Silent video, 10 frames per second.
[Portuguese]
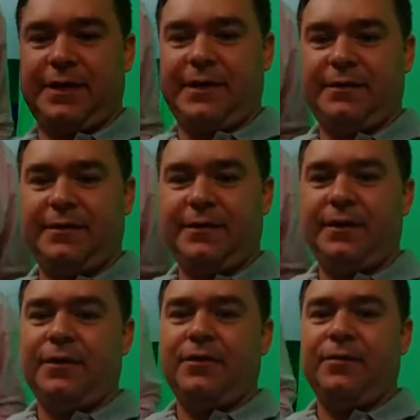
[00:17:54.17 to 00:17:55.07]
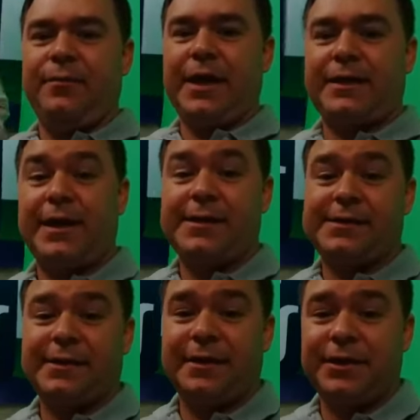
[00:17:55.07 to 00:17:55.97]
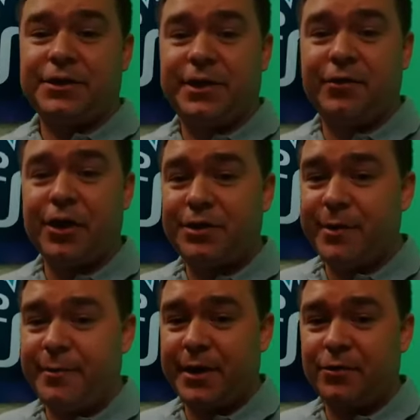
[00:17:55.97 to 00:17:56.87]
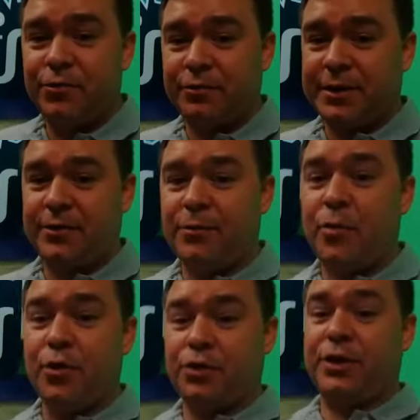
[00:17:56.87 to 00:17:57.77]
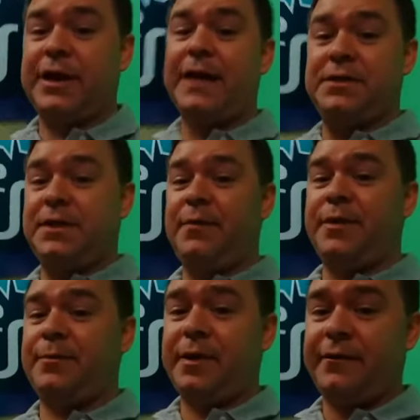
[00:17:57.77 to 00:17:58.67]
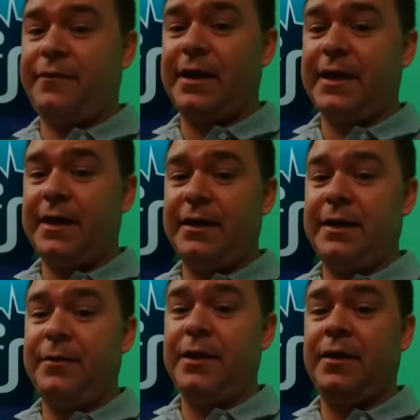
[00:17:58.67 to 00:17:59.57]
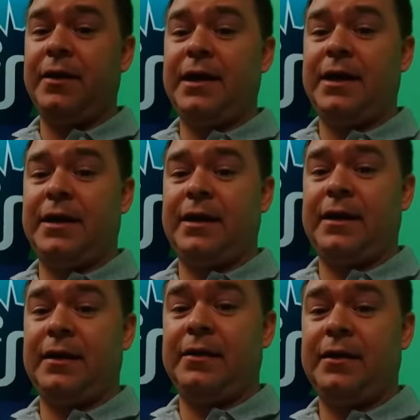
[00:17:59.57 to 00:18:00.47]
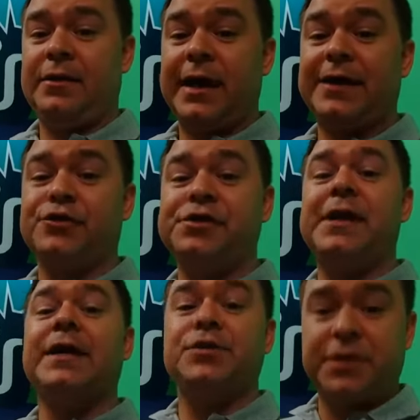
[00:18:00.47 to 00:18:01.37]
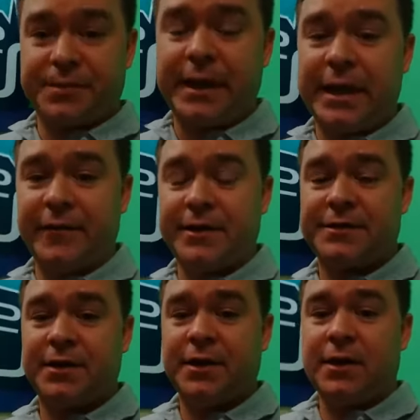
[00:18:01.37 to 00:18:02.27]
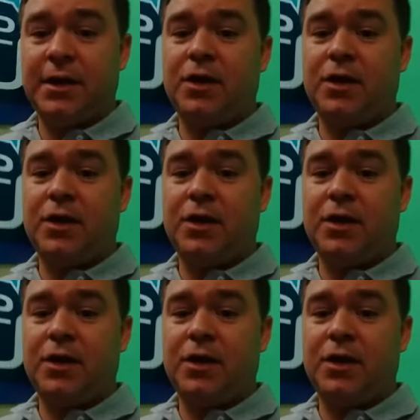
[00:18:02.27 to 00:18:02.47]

isso. É. Vai lá, Popó. Beatriz, acho que ótima pergunta, uma oportunidade ímpar para falar e me é, associar às suas palavras eu